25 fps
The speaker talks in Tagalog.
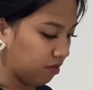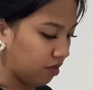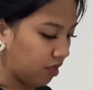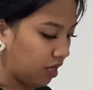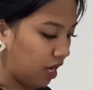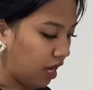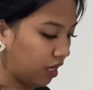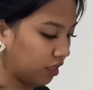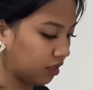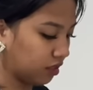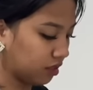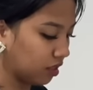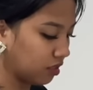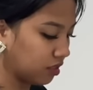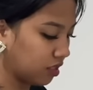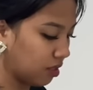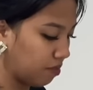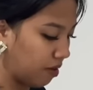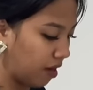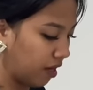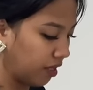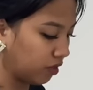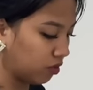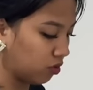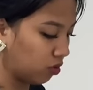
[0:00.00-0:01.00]
At
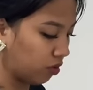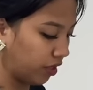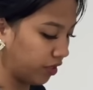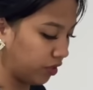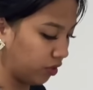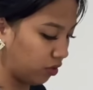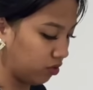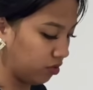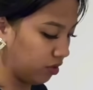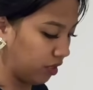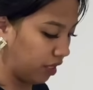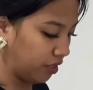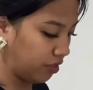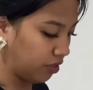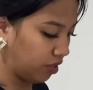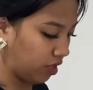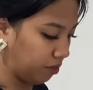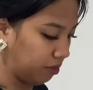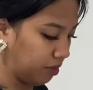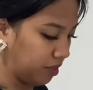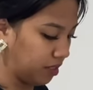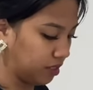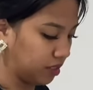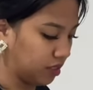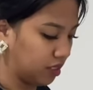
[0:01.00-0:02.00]
sasamahan ko kayo kung gano'ng
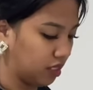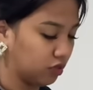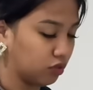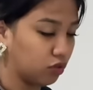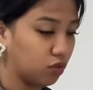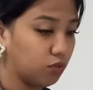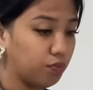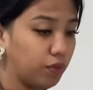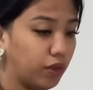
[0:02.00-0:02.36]
kabilis lang itong